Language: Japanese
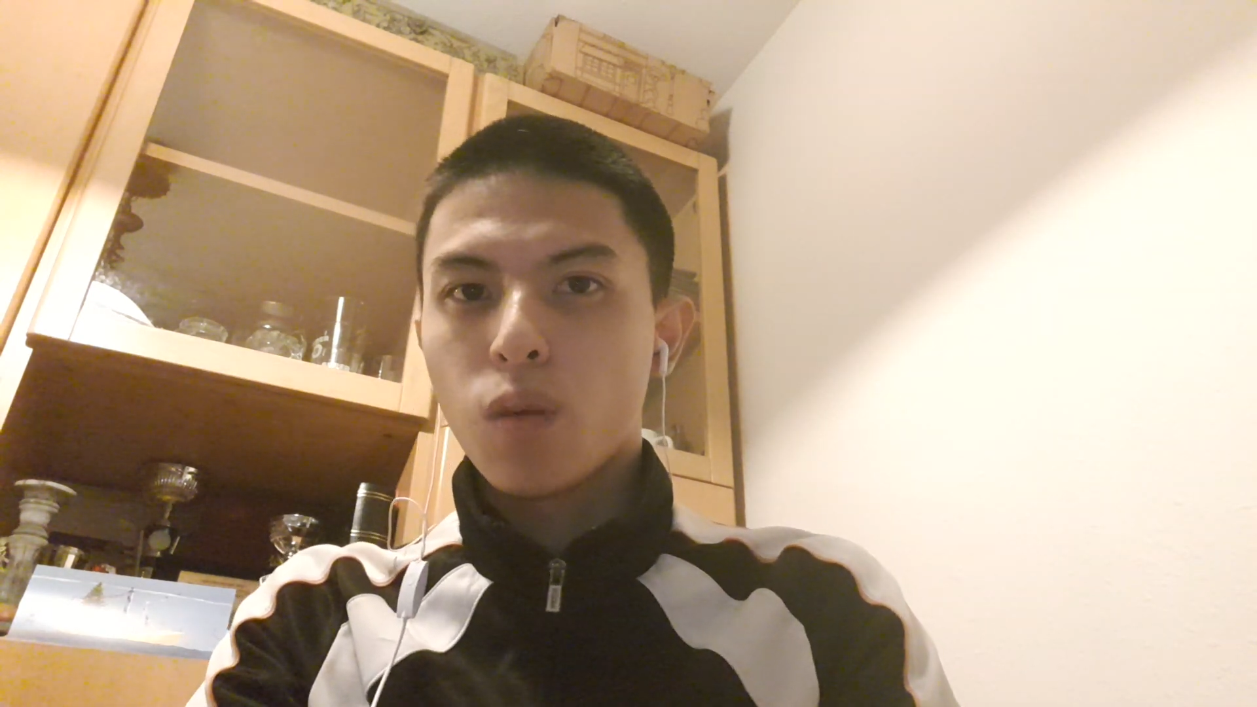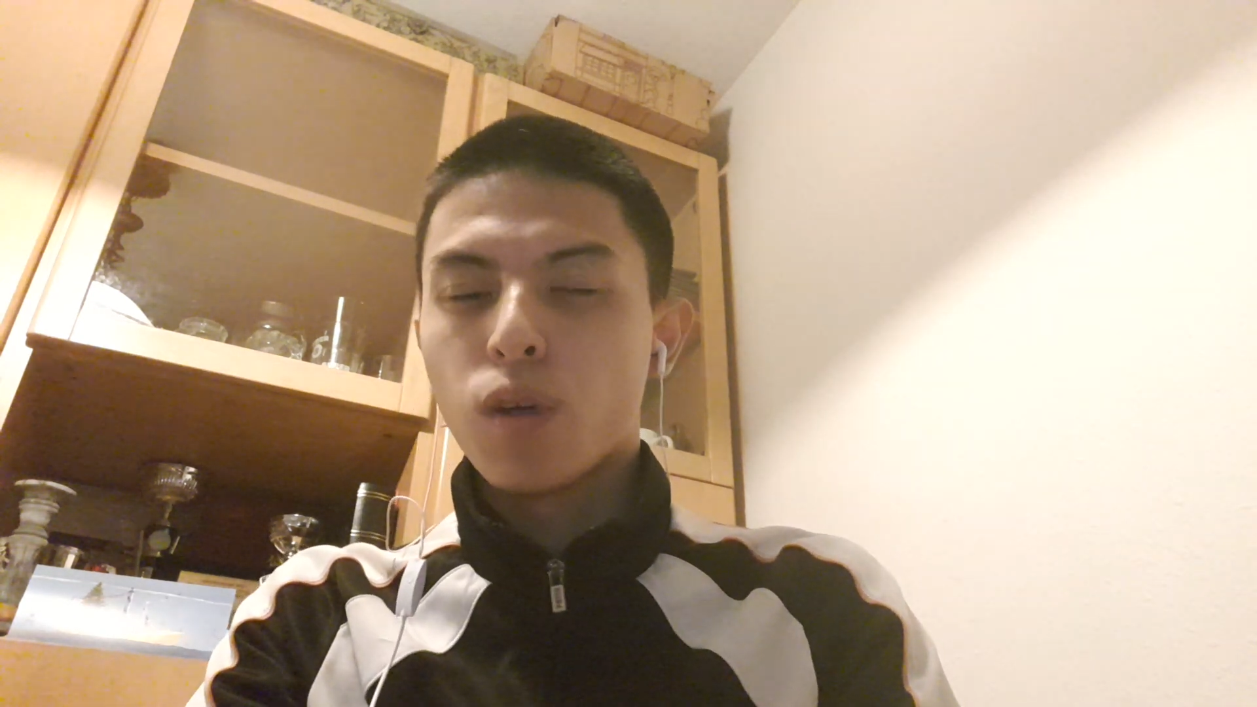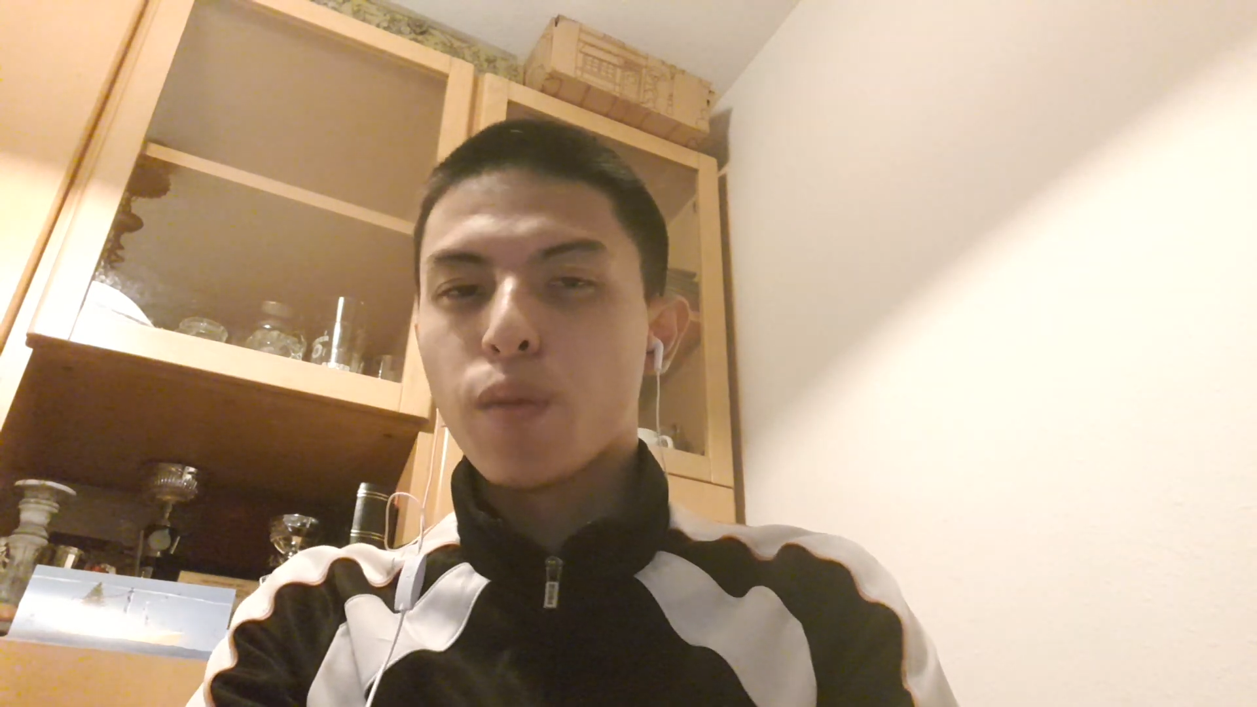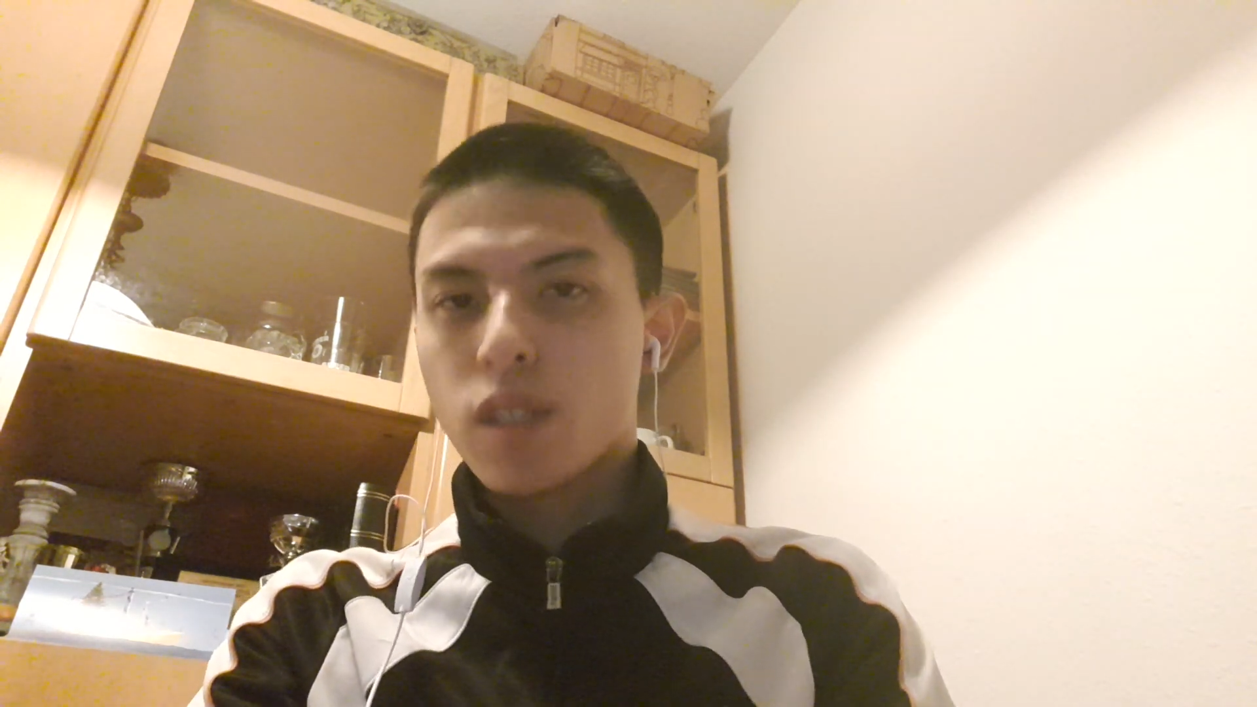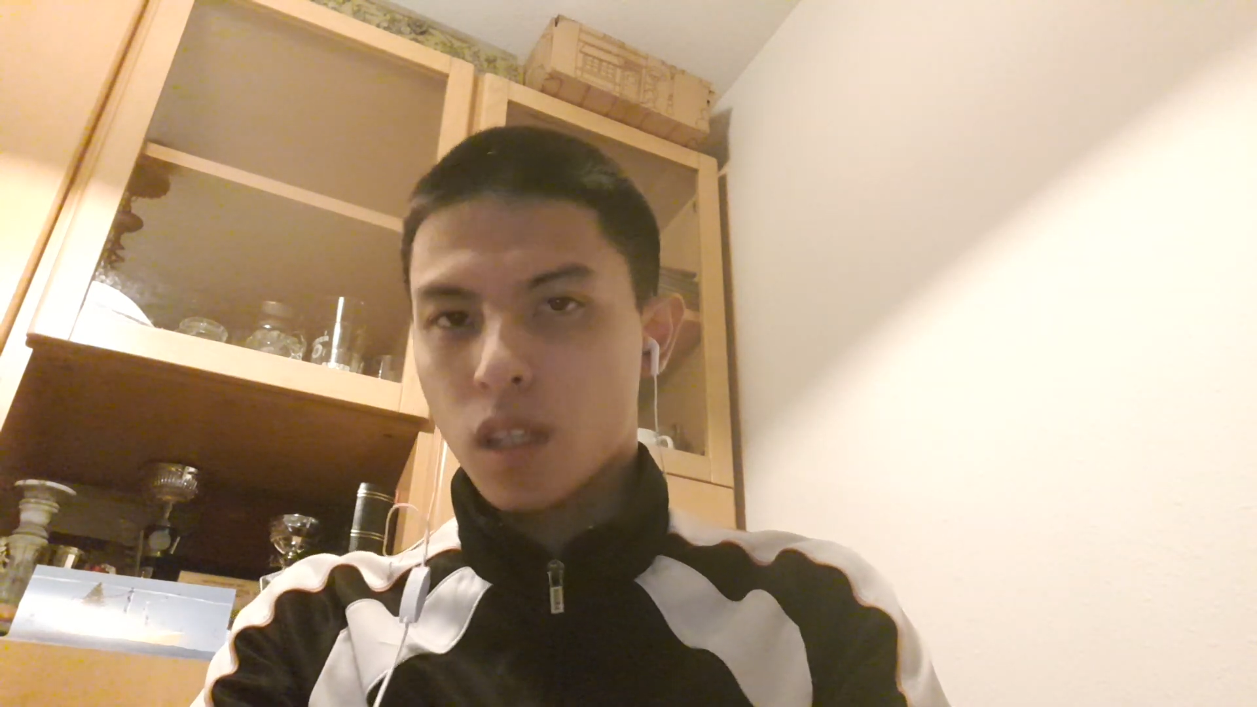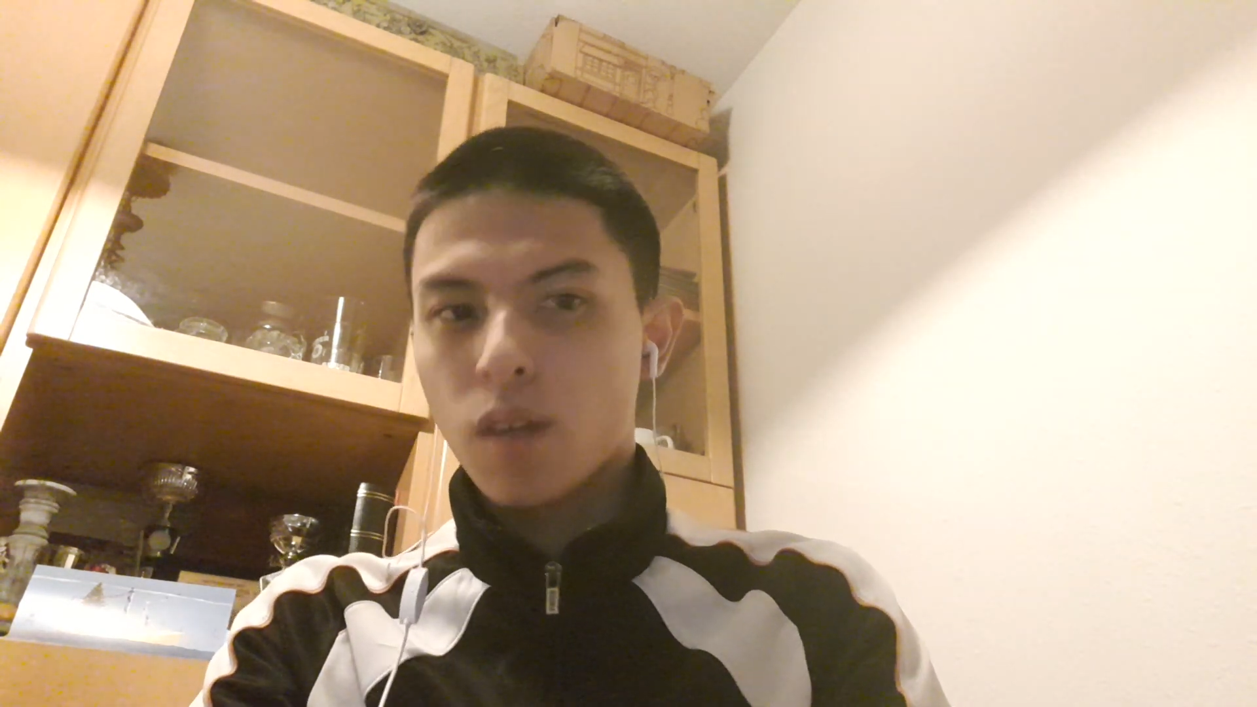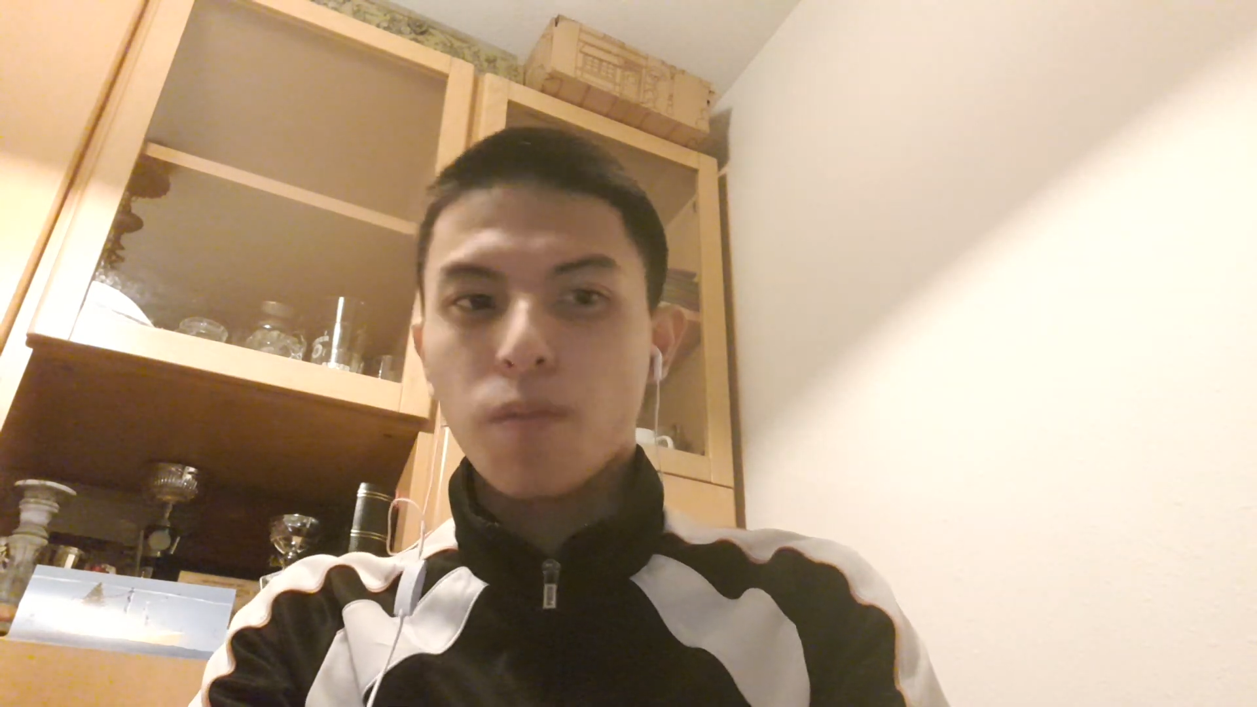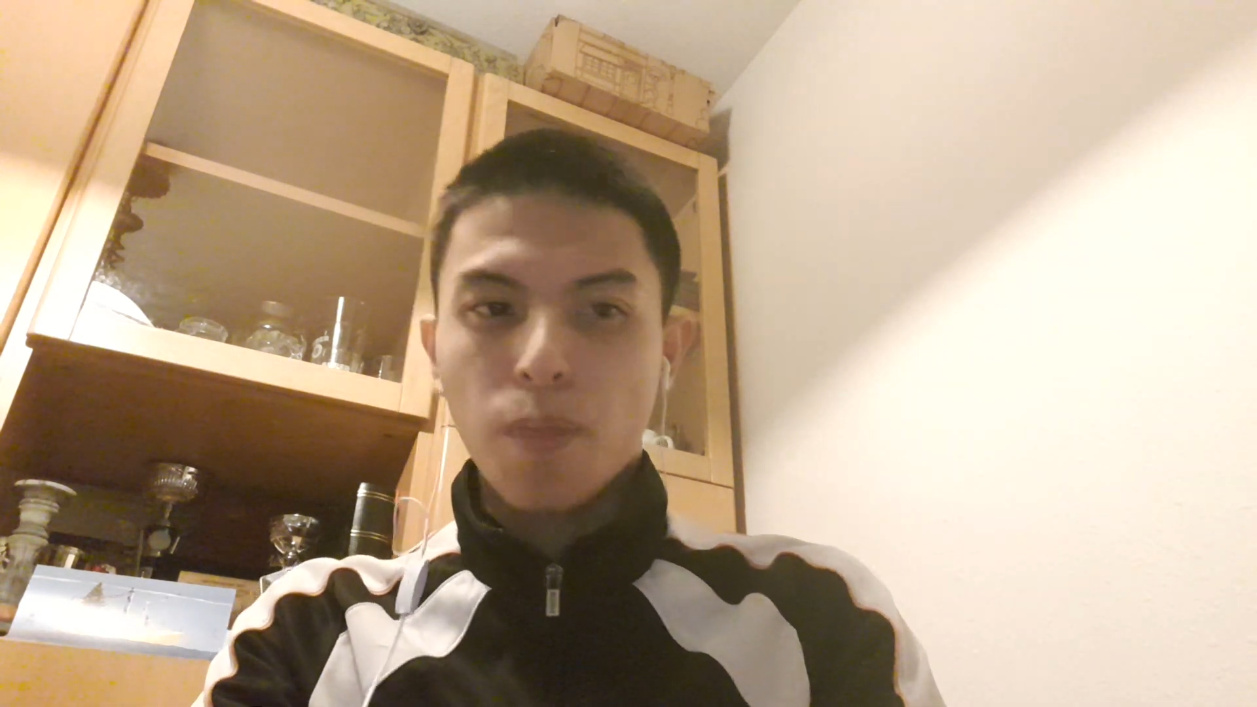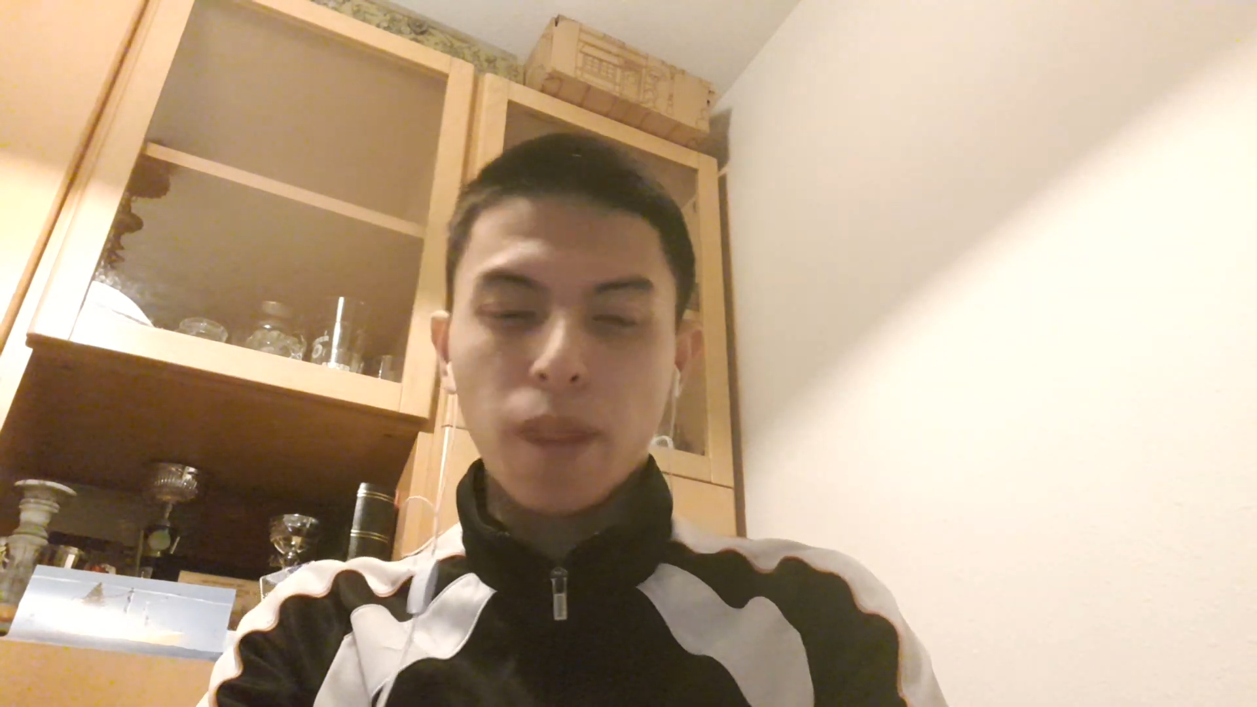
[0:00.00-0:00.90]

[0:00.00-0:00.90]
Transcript: 思いました。